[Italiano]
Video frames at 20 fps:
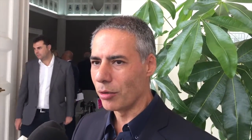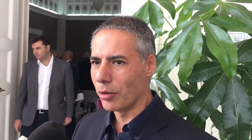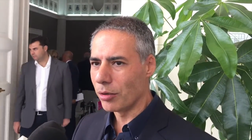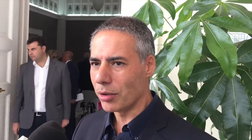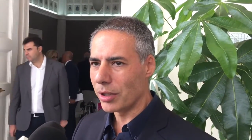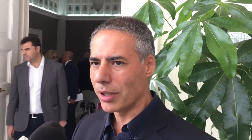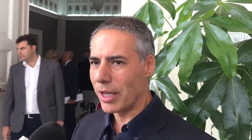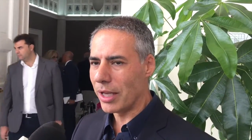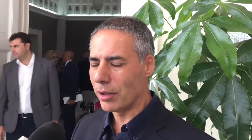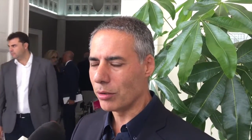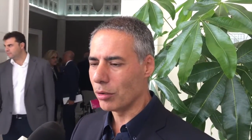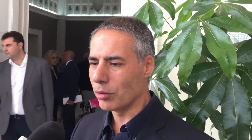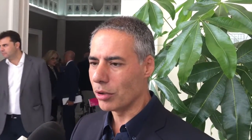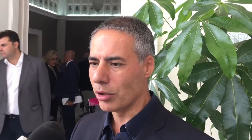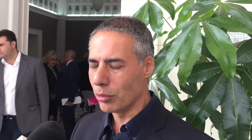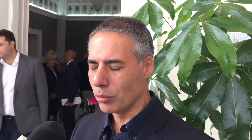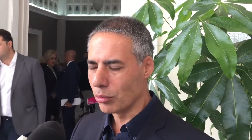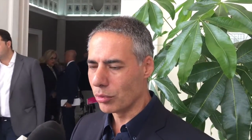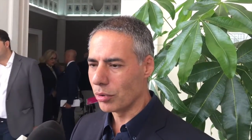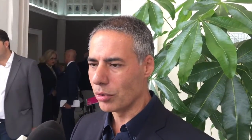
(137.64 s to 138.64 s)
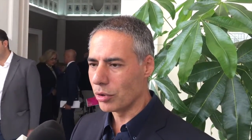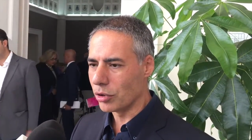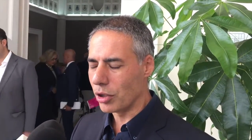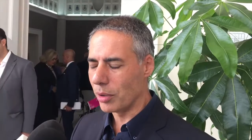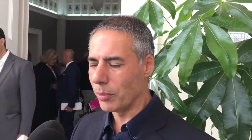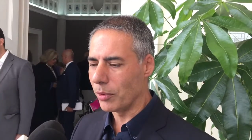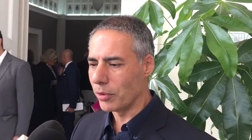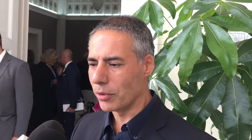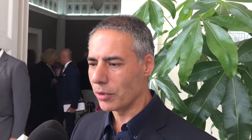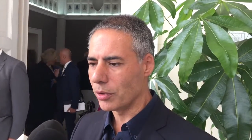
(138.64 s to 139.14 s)
concordato, ottenuto
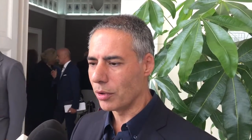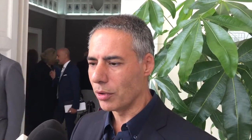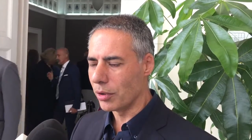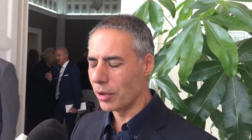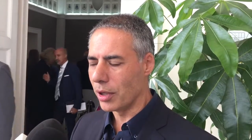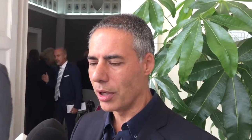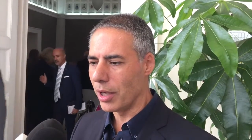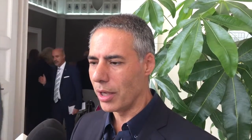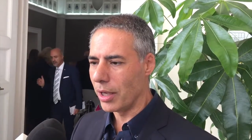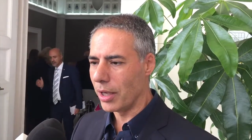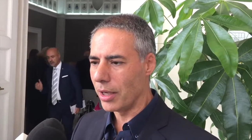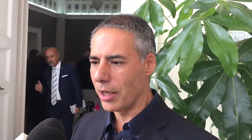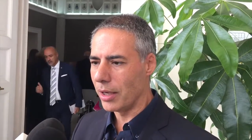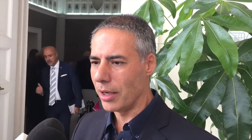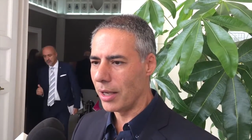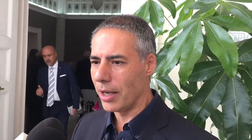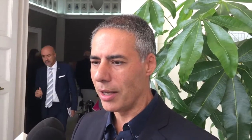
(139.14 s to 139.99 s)
diciamo, con eh,